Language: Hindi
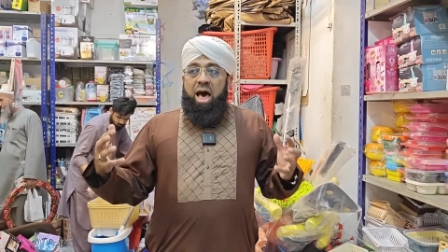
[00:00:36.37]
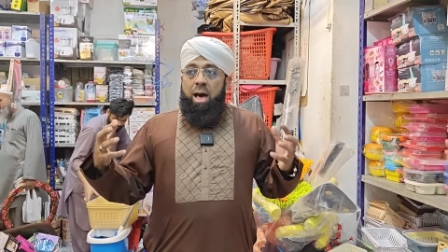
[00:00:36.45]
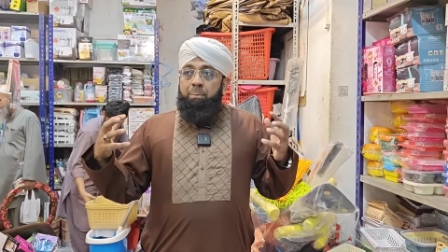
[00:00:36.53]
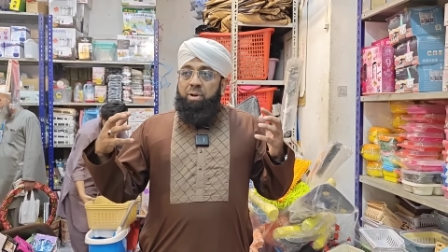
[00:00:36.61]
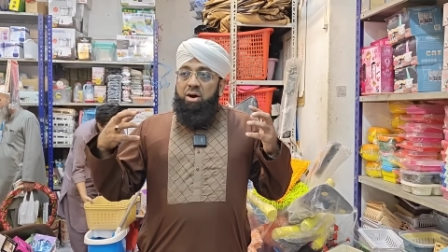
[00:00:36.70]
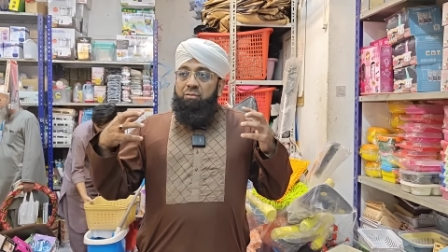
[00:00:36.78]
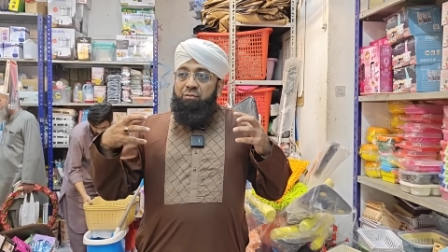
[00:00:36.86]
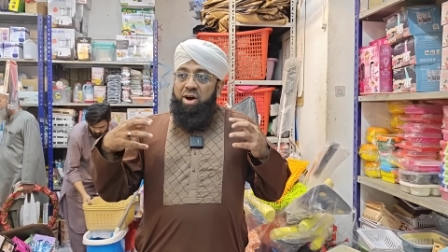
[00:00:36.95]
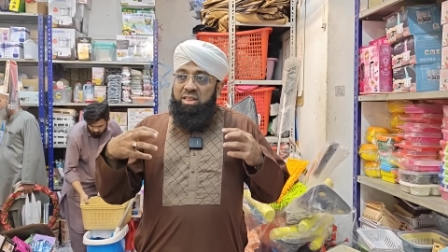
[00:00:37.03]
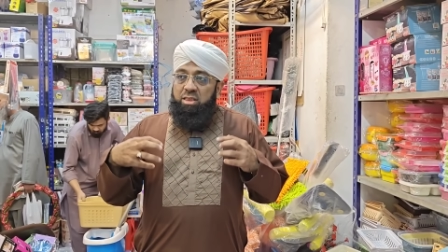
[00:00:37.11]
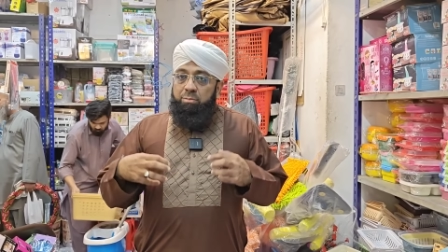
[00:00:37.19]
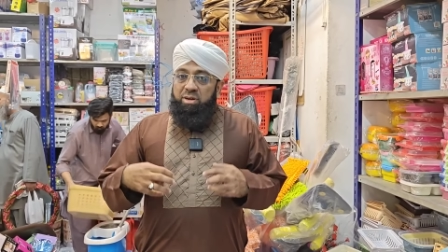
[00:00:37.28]
आपका
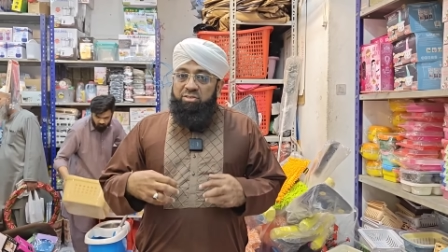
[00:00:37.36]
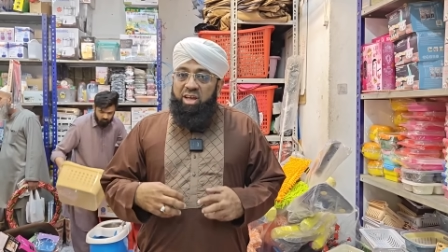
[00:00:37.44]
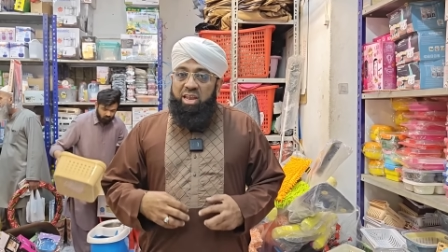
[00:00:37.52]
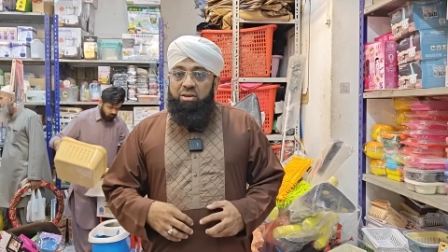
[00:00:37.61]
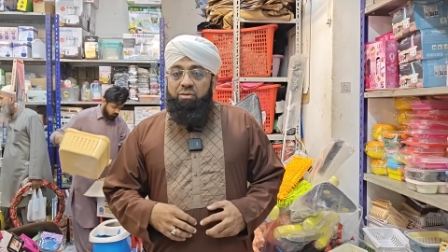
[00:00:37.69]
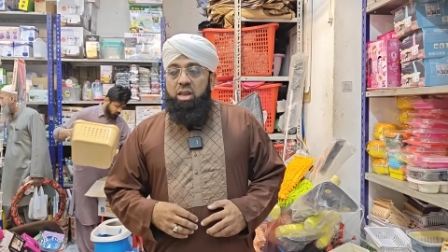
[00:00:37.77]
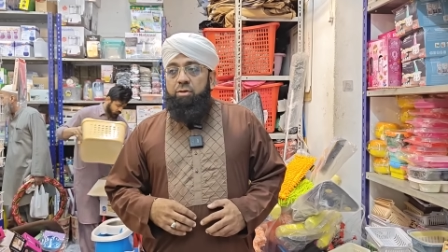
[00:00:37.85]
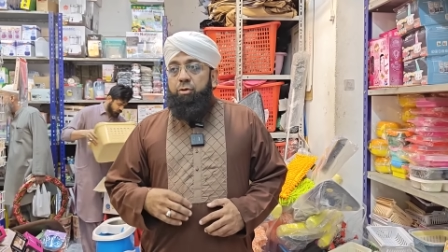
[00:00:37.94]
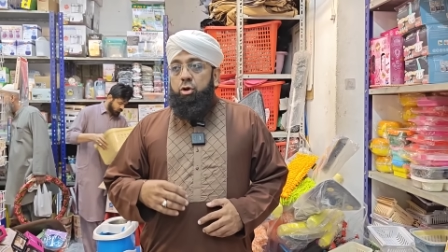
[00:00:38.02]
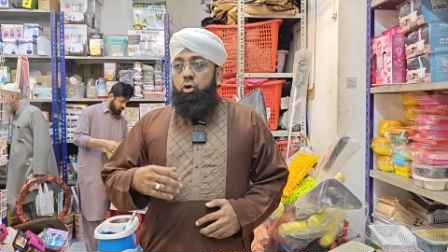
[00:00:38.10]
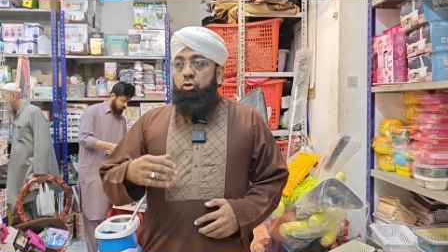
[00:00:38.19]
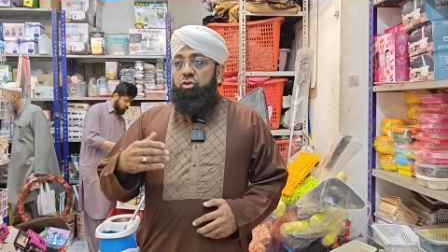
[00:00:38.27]
वक्त बचाने वाली
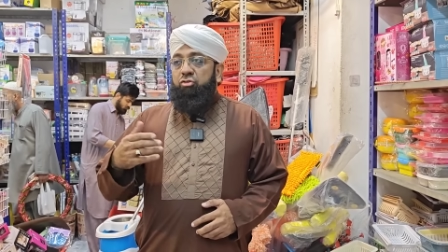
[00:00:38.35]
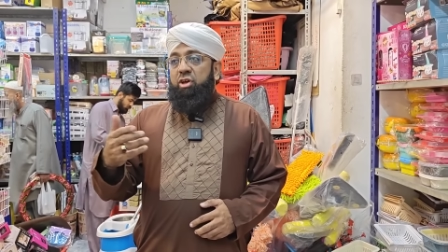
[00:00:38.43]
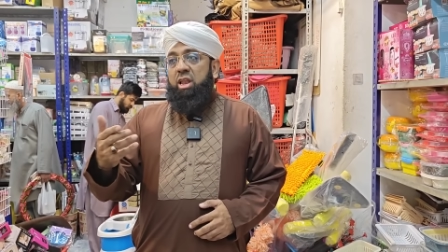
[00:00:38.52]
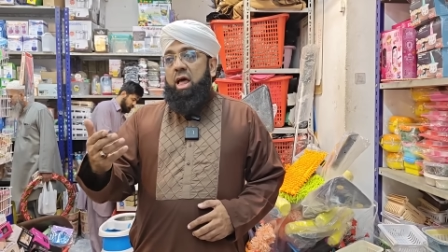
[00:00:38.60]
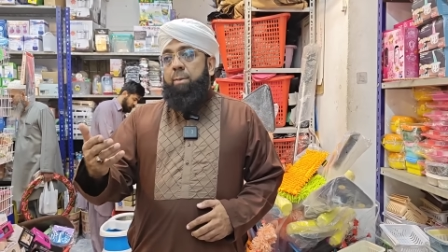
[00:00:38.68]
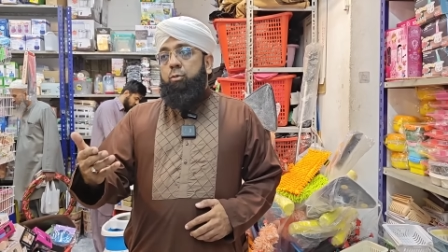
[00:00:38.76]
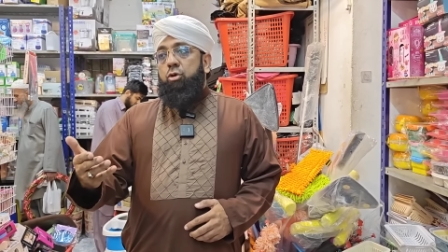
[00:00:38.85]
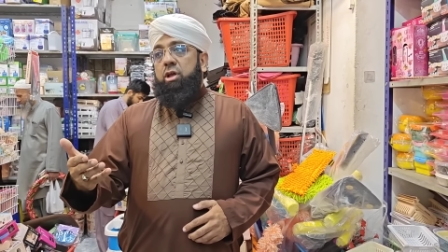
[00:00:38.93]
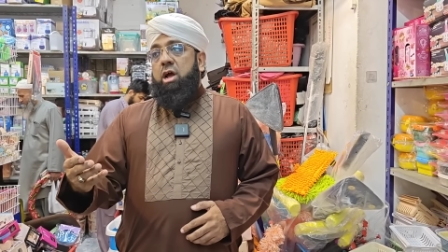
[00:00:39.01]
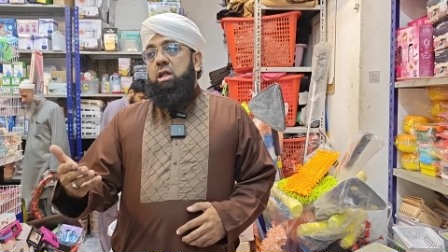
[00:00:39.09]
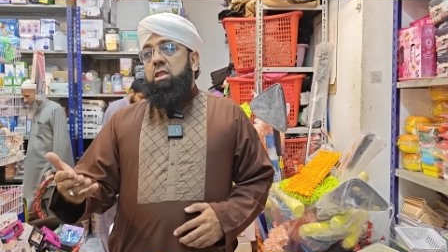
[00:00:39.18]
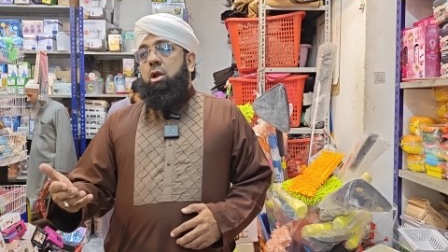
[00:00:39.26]
वीडियोस इंशाल्लाह आपको
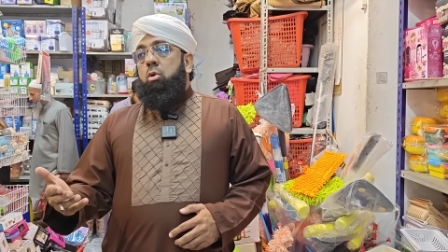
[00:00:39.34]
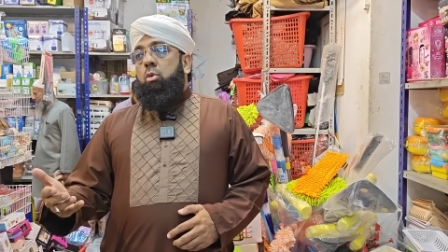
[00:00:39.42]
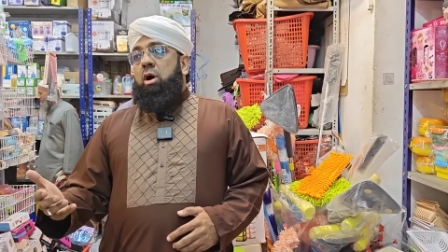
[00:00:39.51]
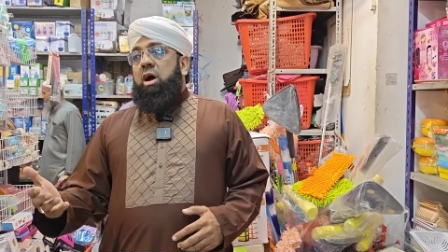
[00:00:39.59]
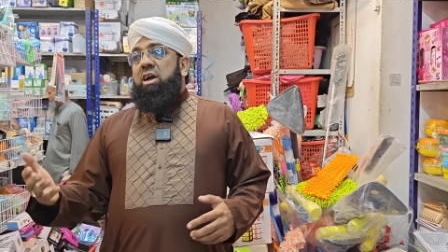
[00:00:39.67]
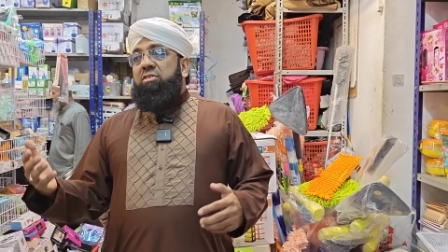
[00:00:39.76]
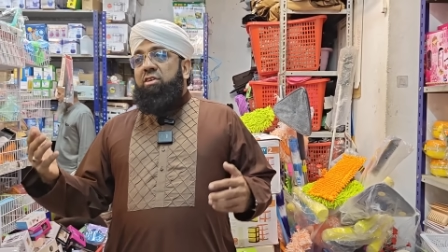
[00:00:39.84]
दिखाता रहूंगा